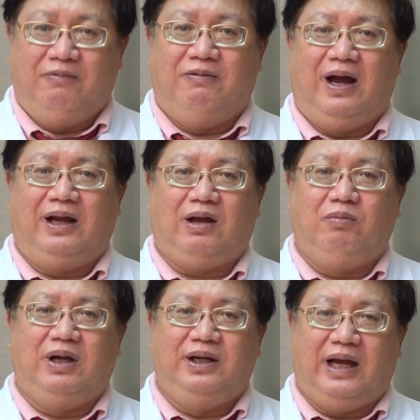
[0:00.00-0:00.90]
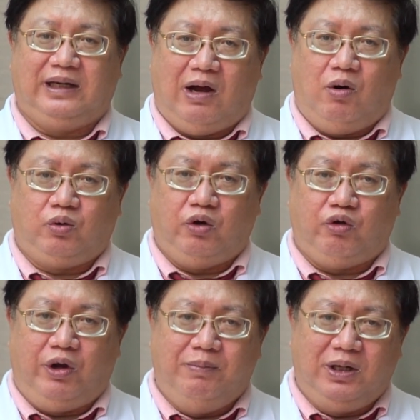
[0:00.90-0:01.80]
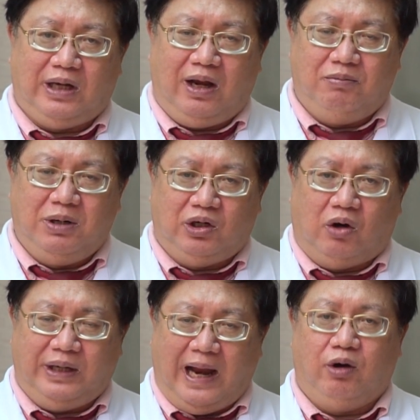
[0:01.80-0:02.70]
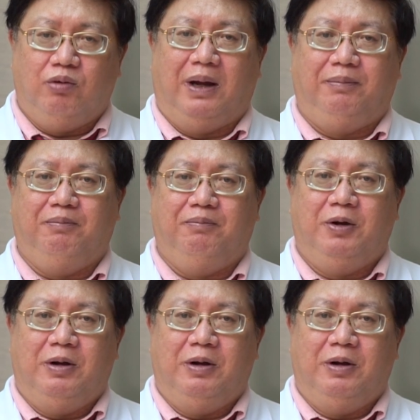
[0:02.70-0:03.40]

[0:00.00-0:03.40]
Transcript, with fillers: Và trong thời gian đầu thì tùy mức theo mức độ nặng của bệnh